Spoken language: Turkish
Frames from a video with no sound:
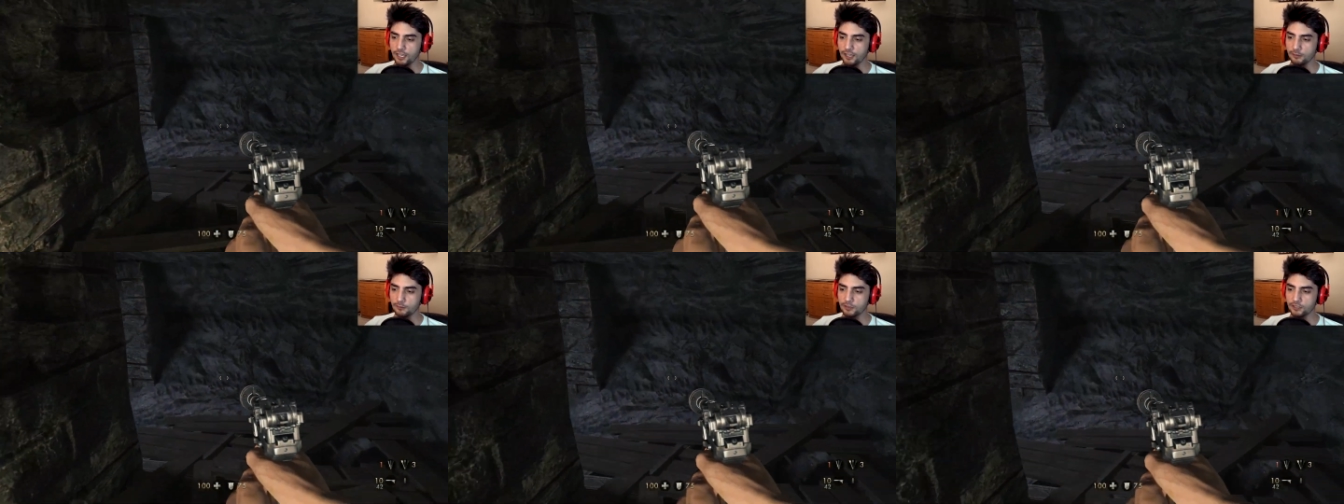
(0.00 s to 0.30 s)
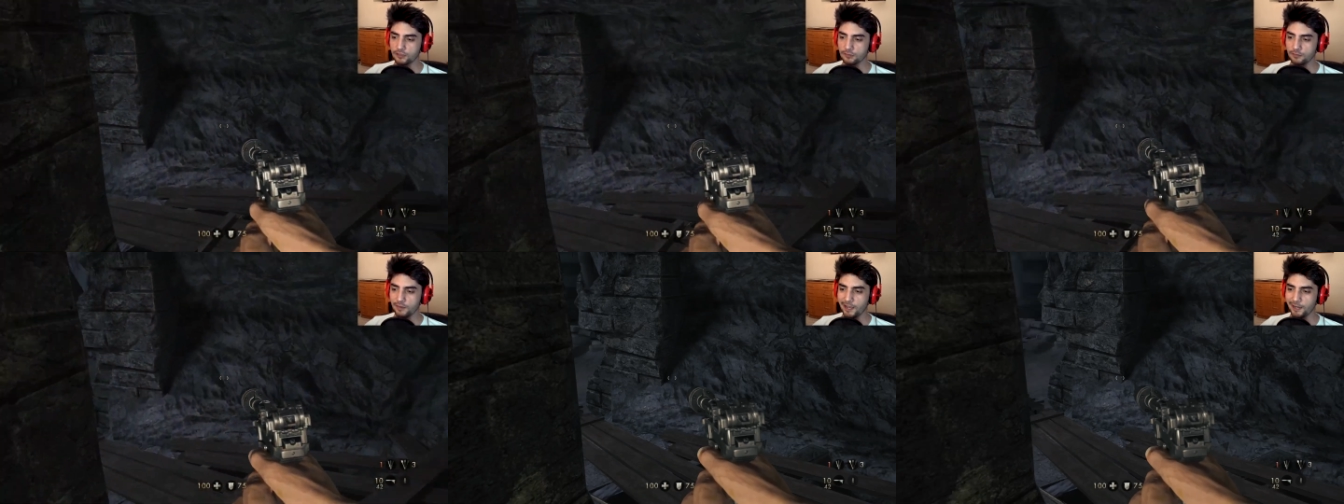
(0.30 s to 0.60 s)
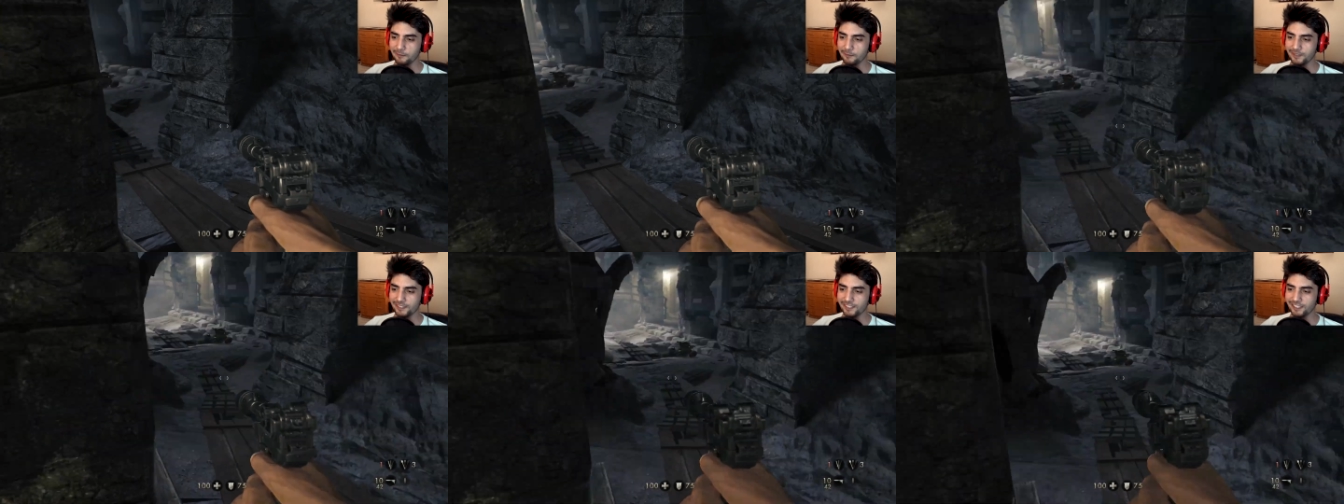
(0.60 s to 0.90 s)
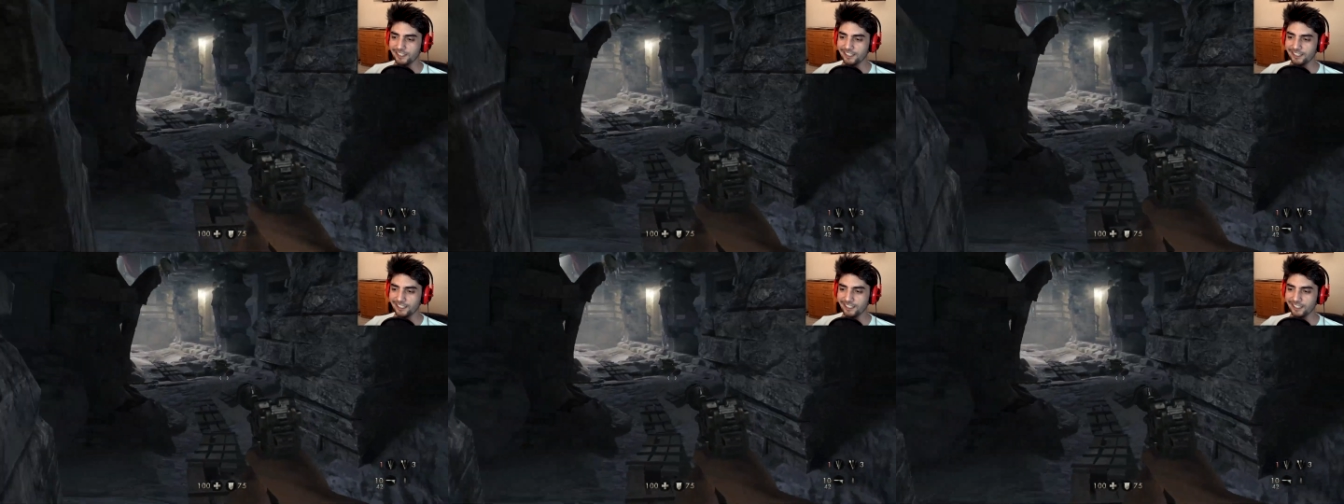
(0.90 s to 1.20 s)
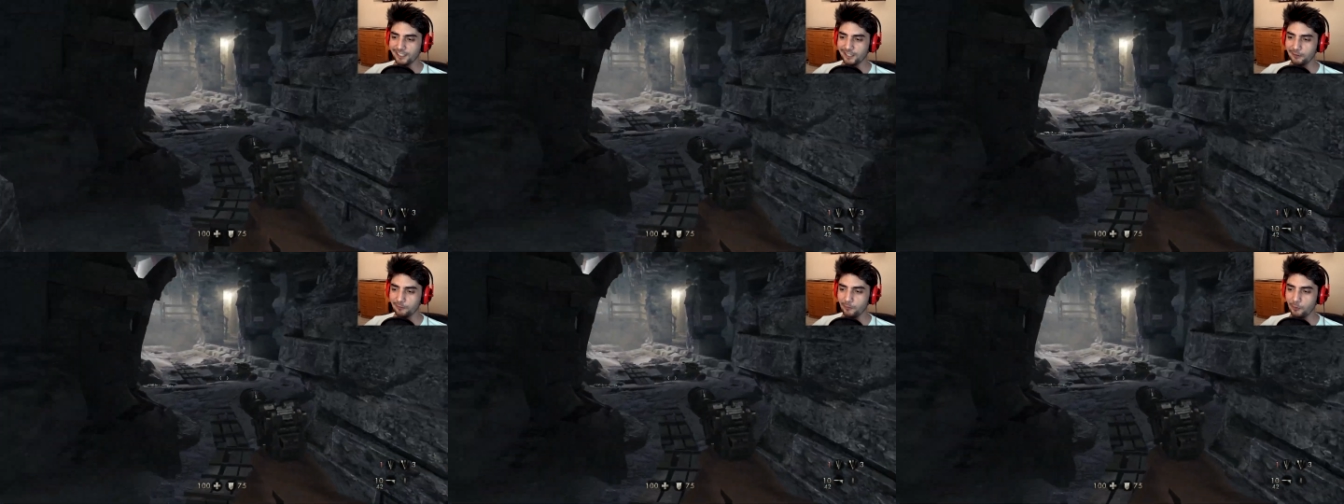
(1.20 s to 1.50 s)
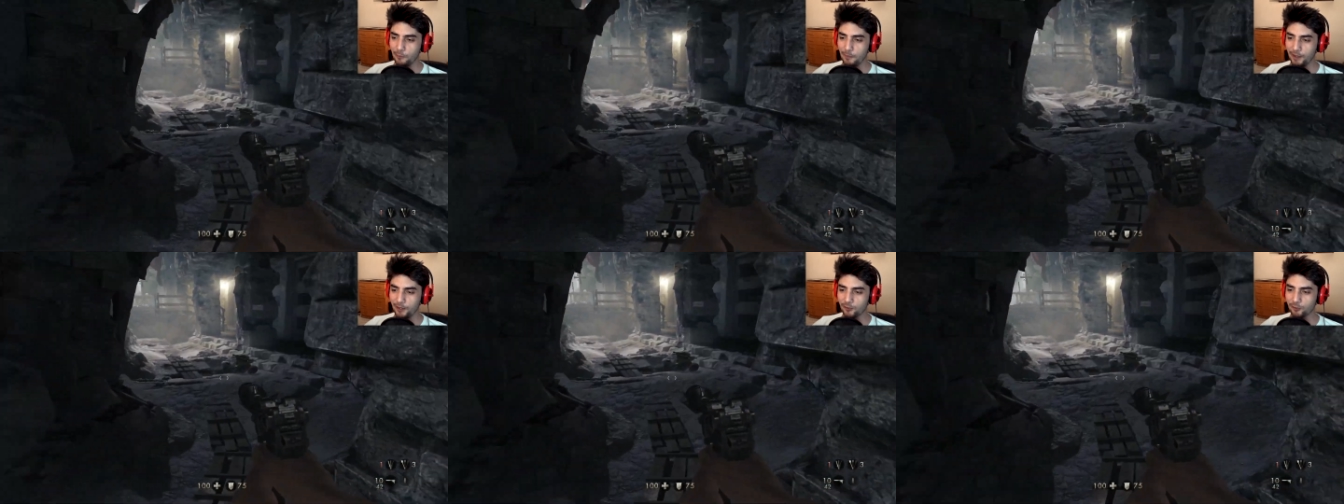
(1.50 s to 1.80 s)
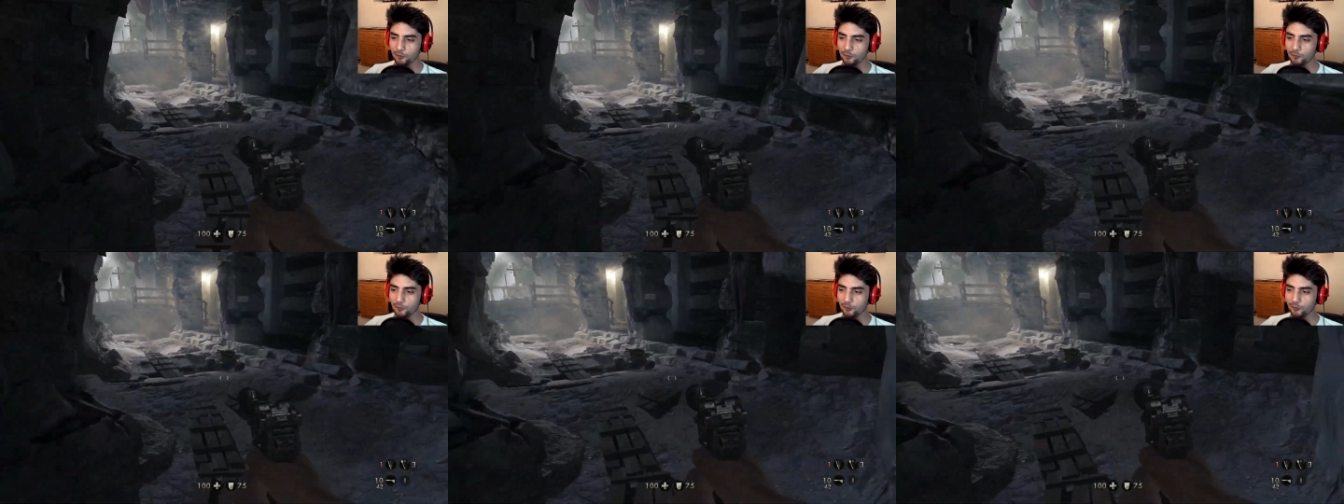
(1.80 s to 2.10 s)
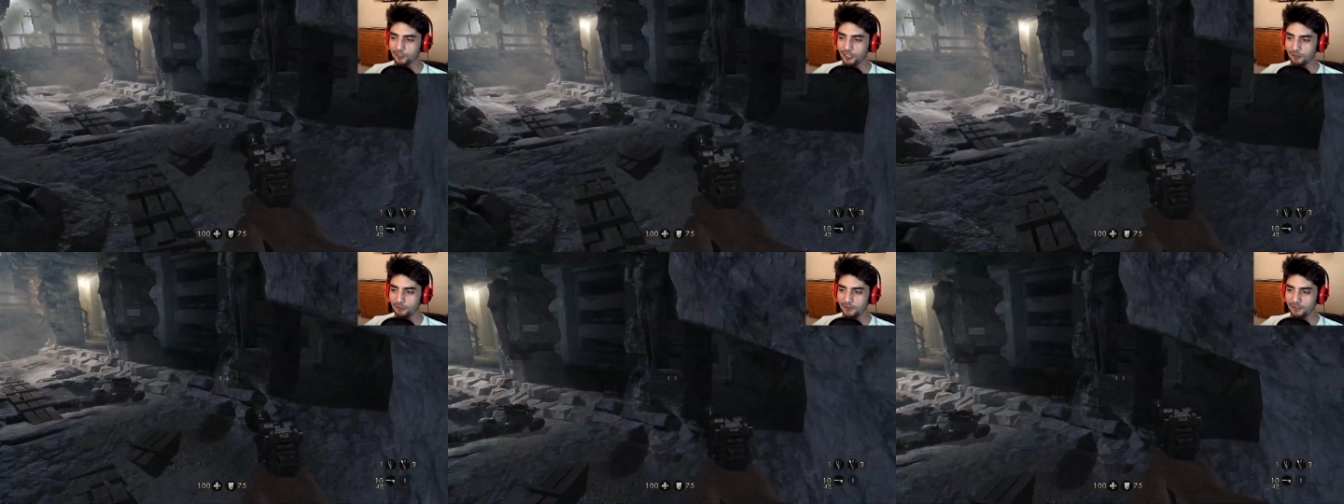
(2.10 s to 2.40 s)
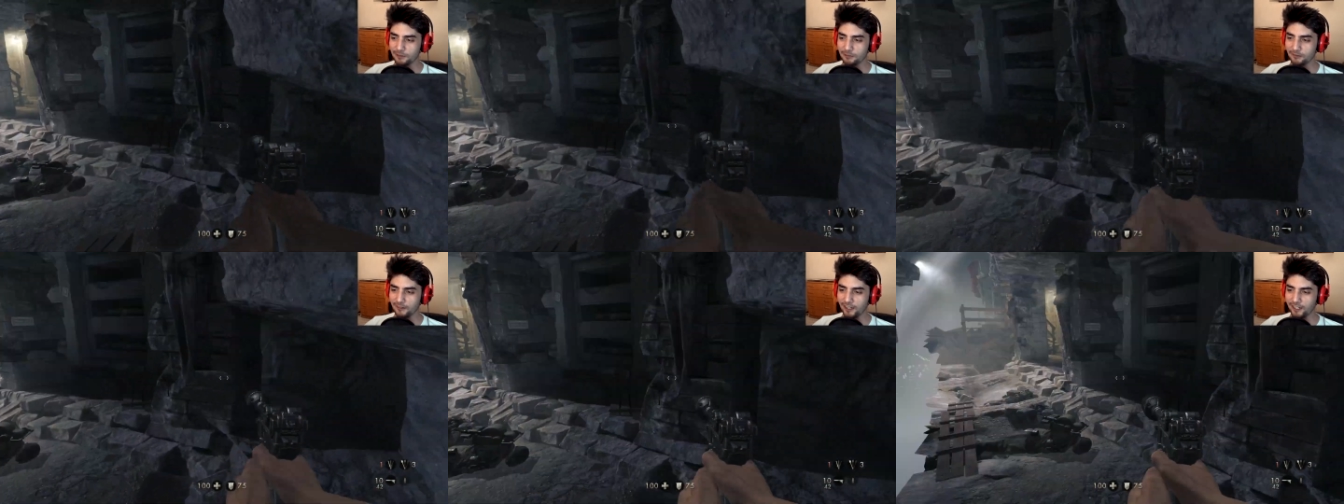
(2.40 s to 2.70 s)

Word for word: almışım mermisi. şuş çok güzel bir ismi